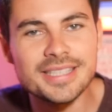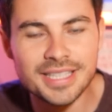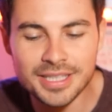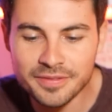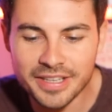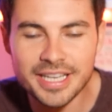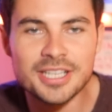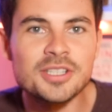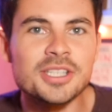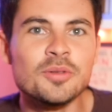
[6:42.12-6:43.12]
essayer de faire
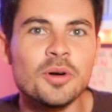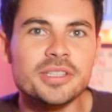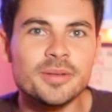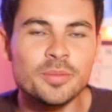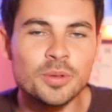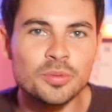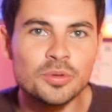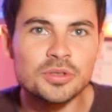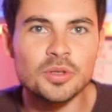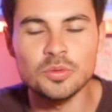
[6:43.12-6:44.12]
quelque chose qui nous ressemble un peu
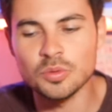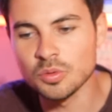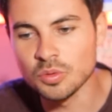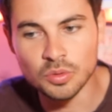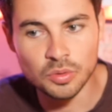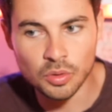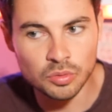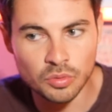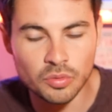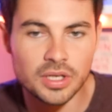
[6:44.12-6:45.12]
plus quand on,
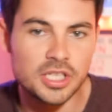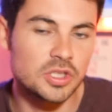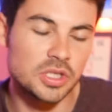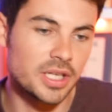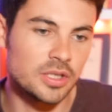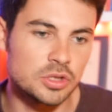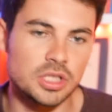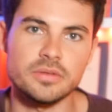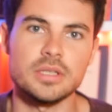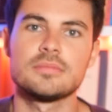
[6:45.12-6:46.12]
quand on voit les gens qui regardent notre
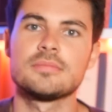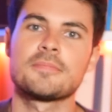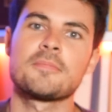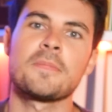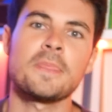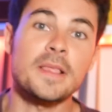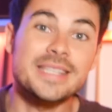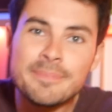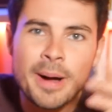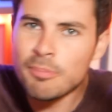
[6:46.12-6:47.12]
chaîne.
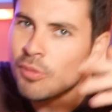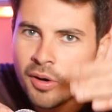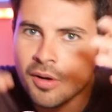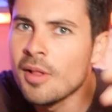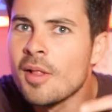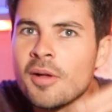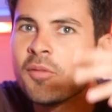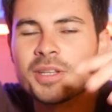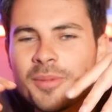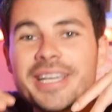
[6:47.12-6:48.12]
C'est pas pour
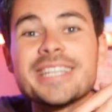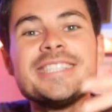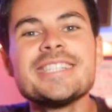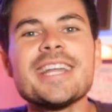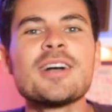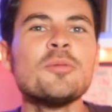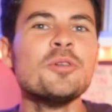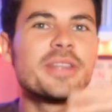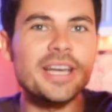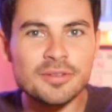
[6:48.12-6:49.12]
forcément critiquer la
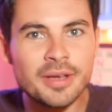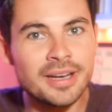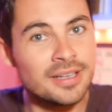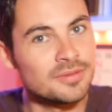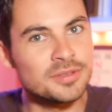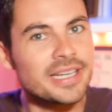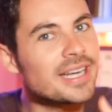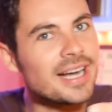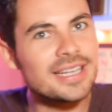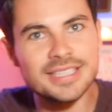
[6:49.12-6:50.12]
communauté actuelle. Hein. Vous êtes
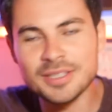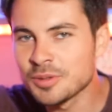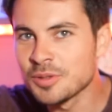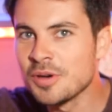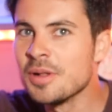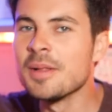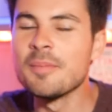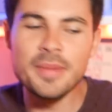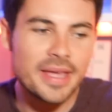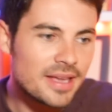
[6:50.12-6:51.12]
là, c'est cool,
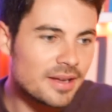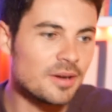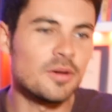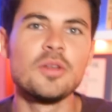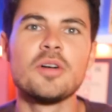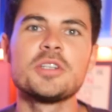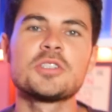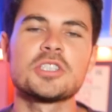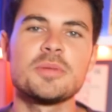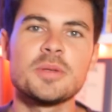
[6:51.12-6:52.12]
mais on a envie de
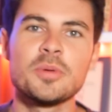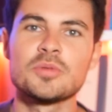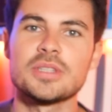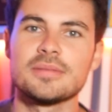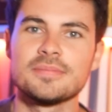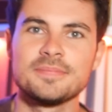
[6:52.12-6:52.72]
changer un petit peu tout ça.